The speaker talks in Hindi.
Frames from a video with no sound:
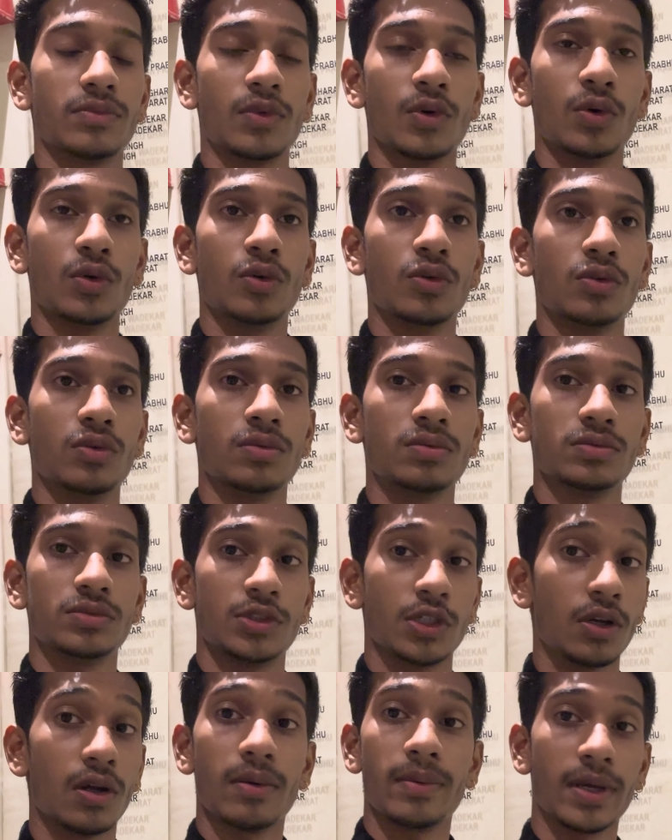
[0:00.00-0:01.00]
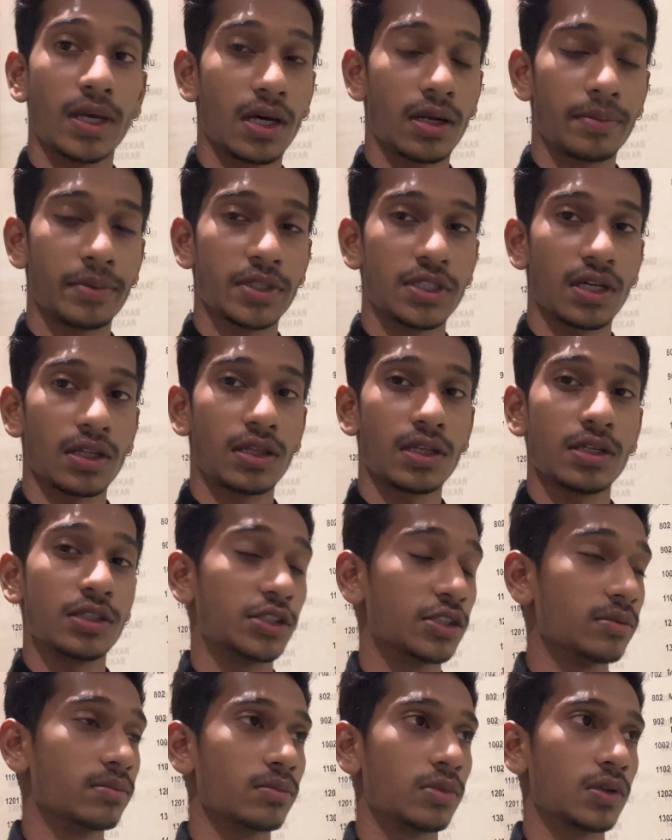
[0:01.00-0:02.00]
तो चलो अभी घर पे जाते हैं
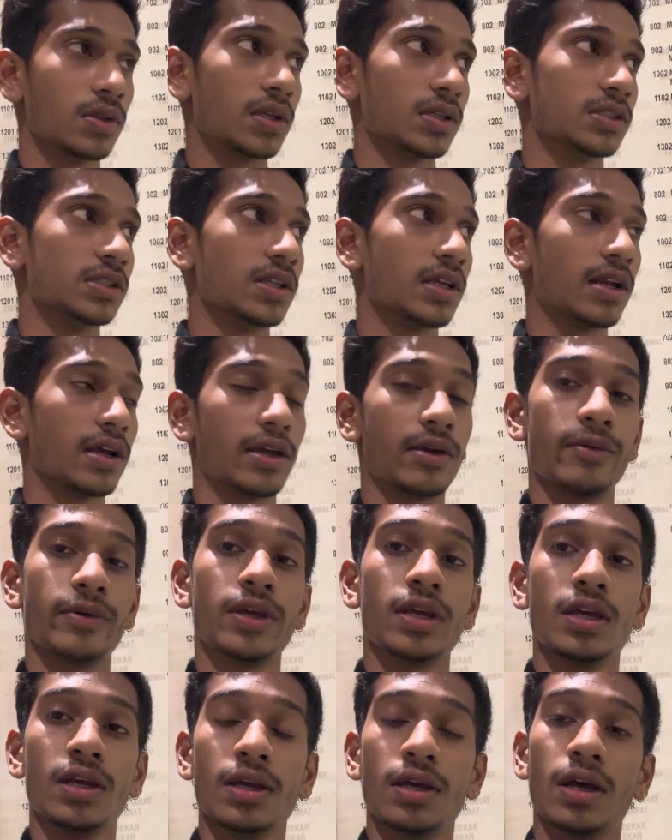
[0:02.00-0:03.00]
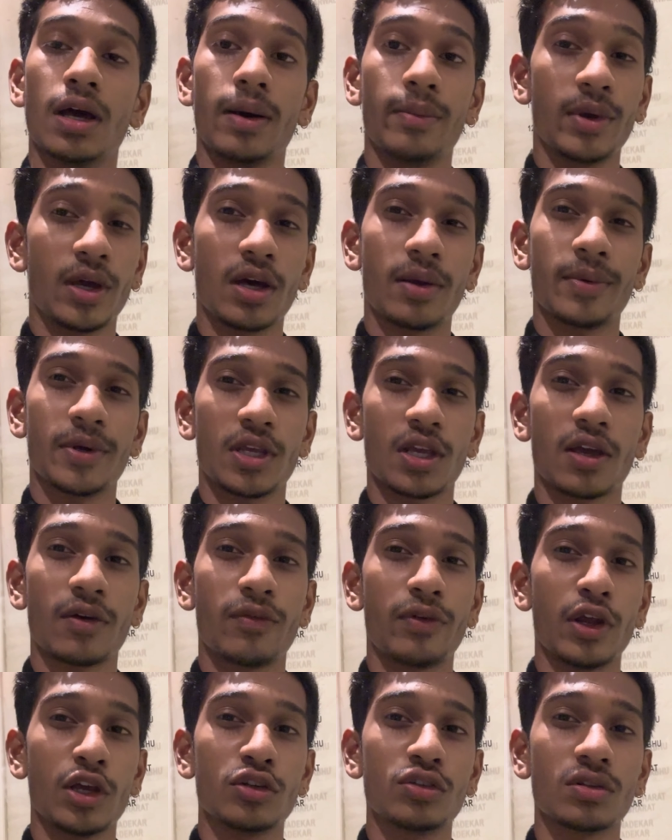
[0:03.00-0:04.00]
जिम बहुत अच्छी तरीके हुई अभी घर पे जाके
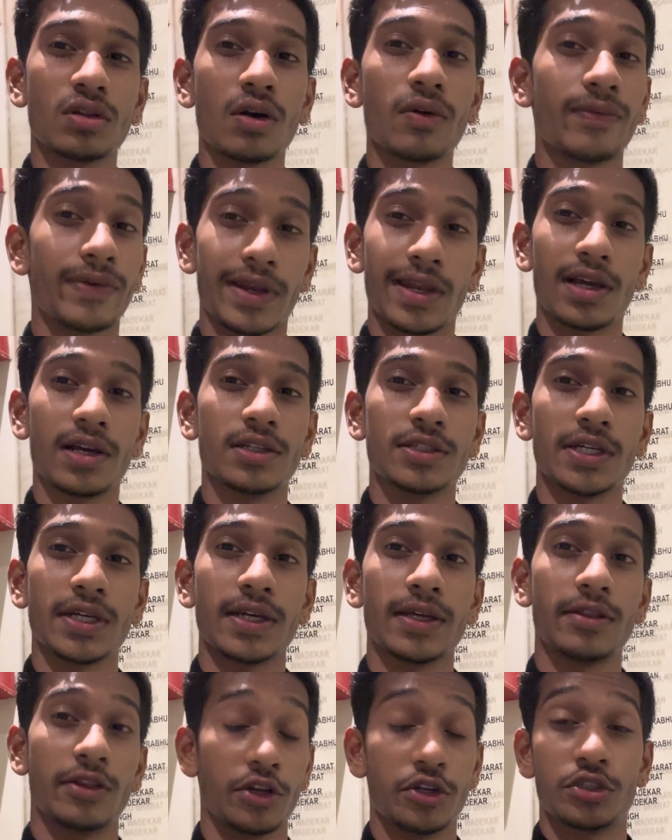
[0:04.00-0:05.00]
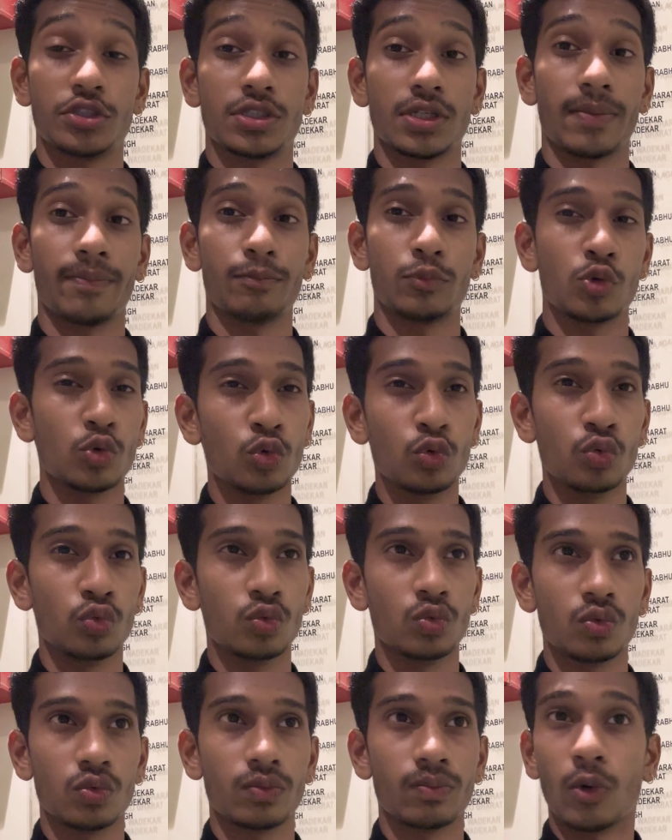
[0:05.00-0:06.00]
फ्रेश होता हूँ फिर निकल जाएंगे दृश्यम टू
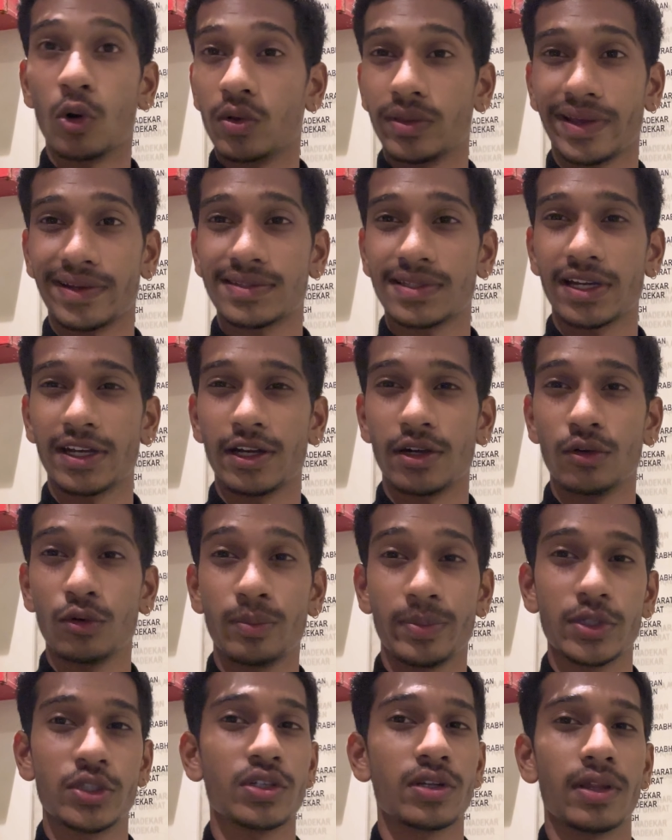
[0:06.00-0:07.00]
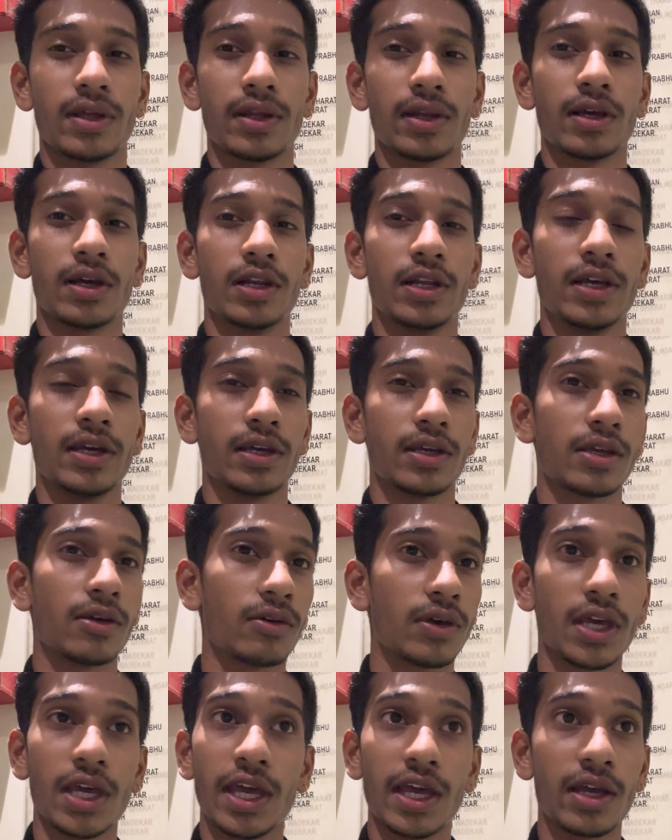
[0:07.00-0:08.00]
बहुत एक्साइटेड हूँ पिक्चर देखने के लिए
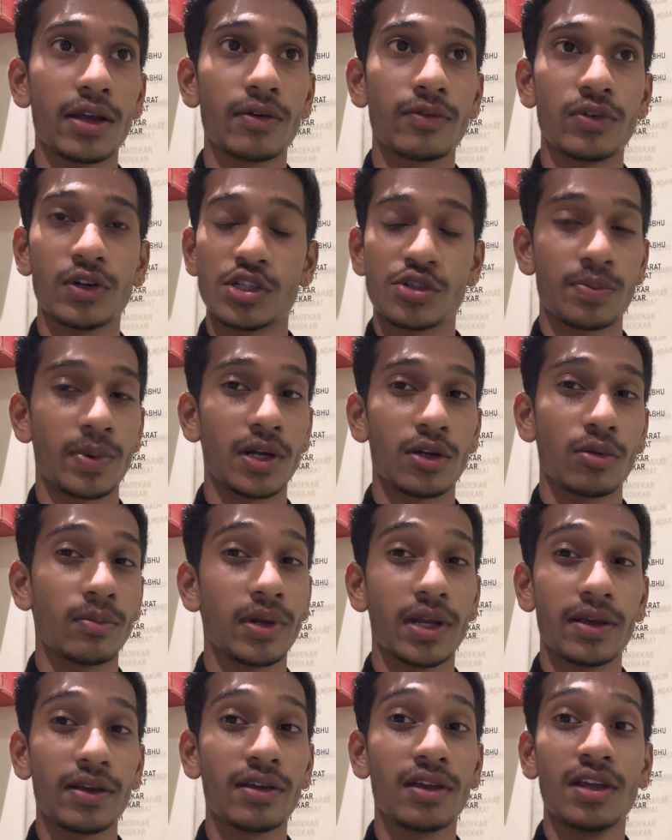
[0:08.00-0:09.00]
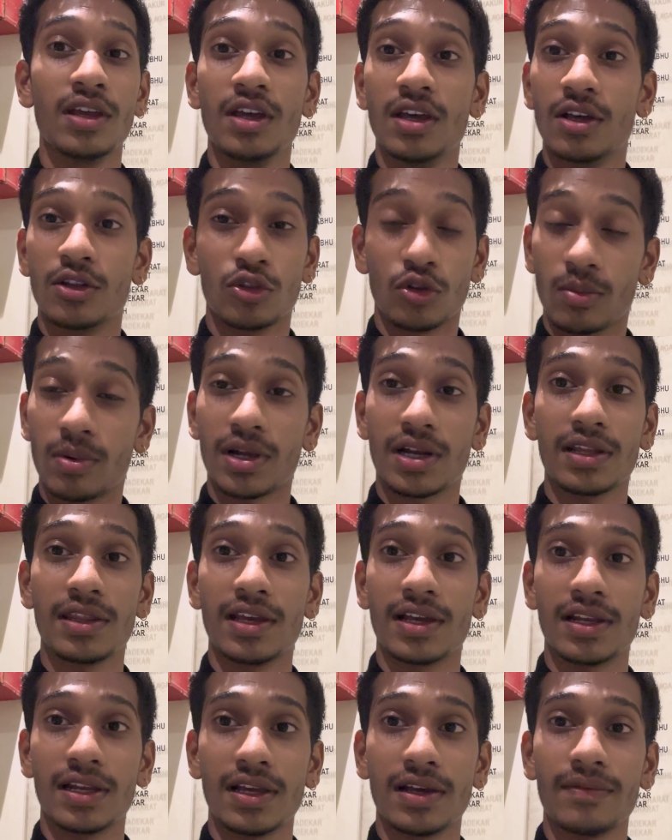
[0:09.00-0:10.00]
क्योंकि एक फर्स्ट पार्ट तो मैंने दोबारा
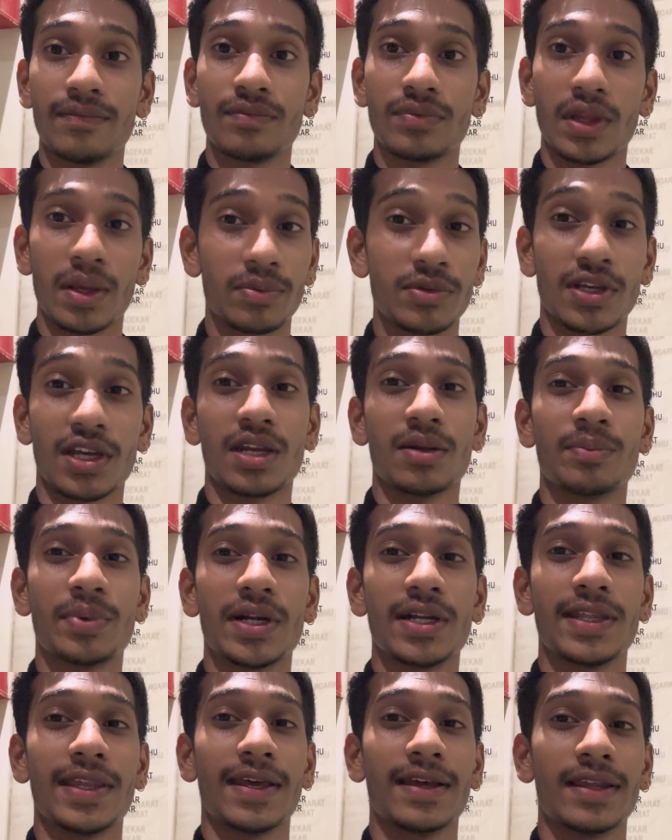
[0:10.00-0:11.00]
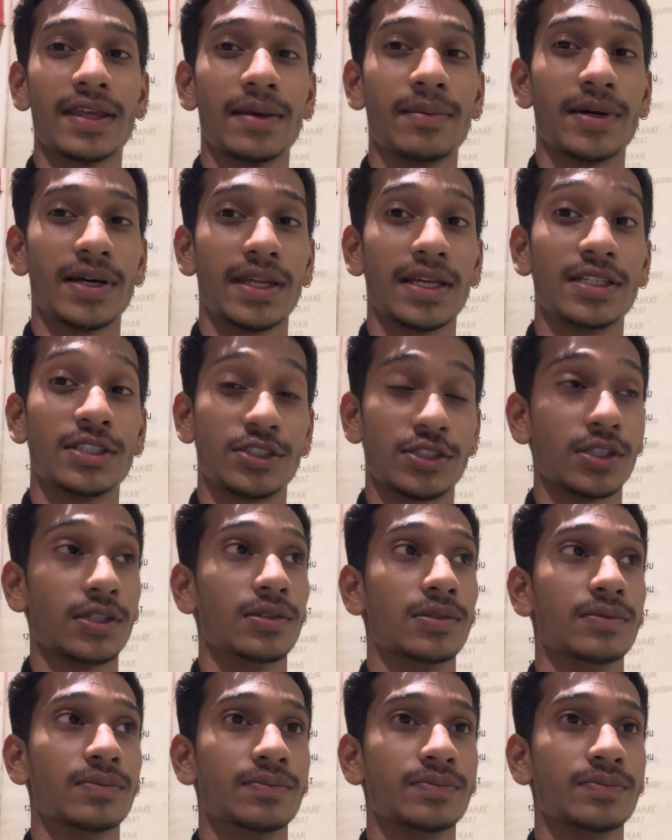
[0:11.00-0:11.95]
देख लिया अब सेकेंड पार्ट देखने की बारी है चलो